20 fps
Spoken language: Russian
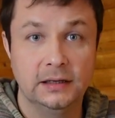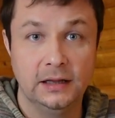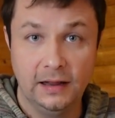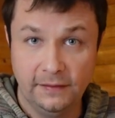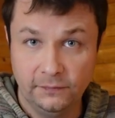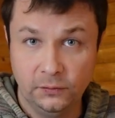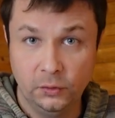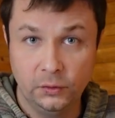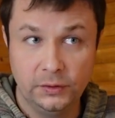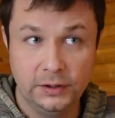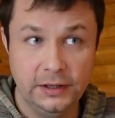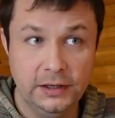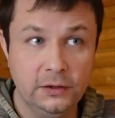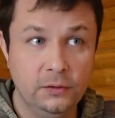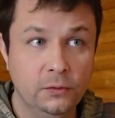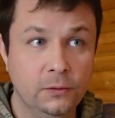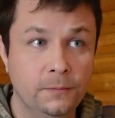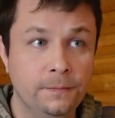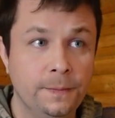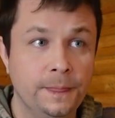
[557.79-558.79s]
главную
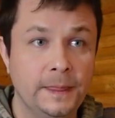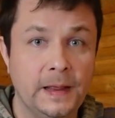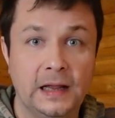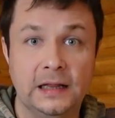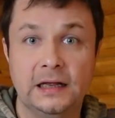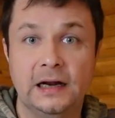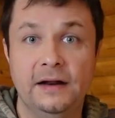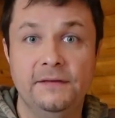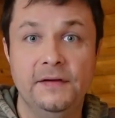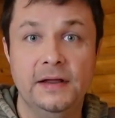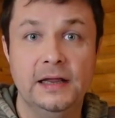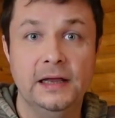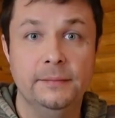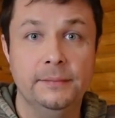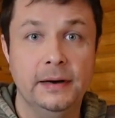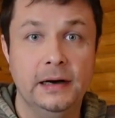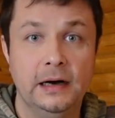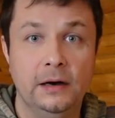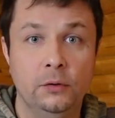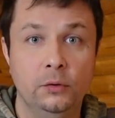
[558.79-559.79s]
книгу «Откровение
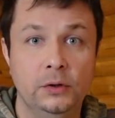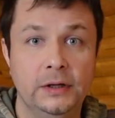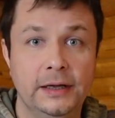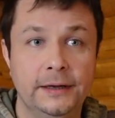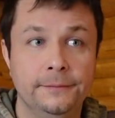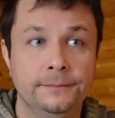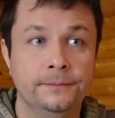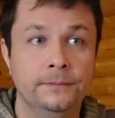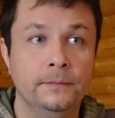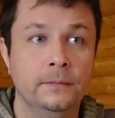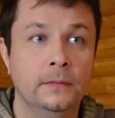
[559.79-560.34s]
Бахаулы».